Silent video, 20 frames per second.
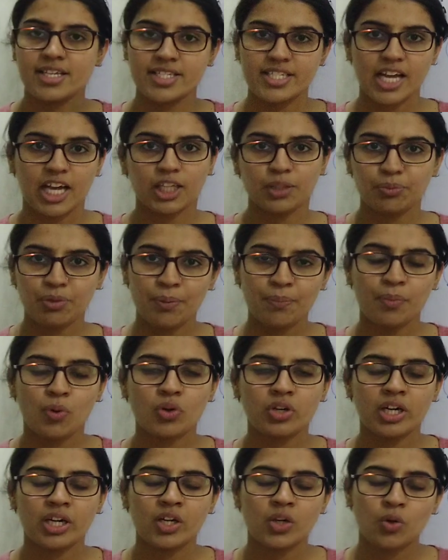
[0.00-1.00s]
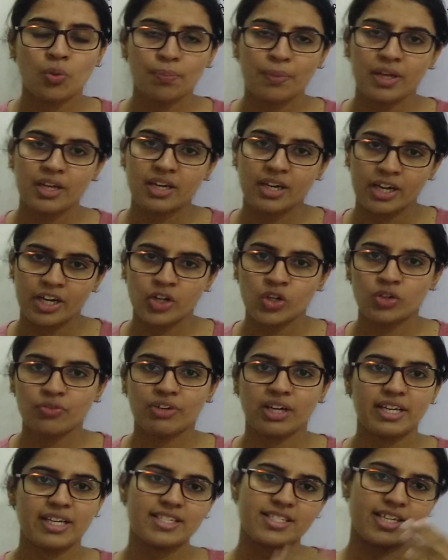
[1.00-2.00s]
साथ में इंपॉर्टेंट टॉपिक करंट
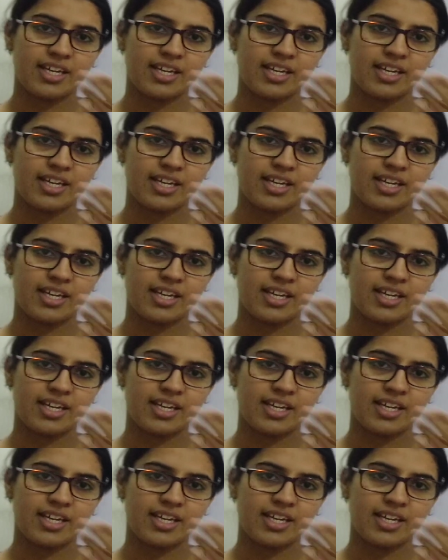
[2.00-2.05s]
वाले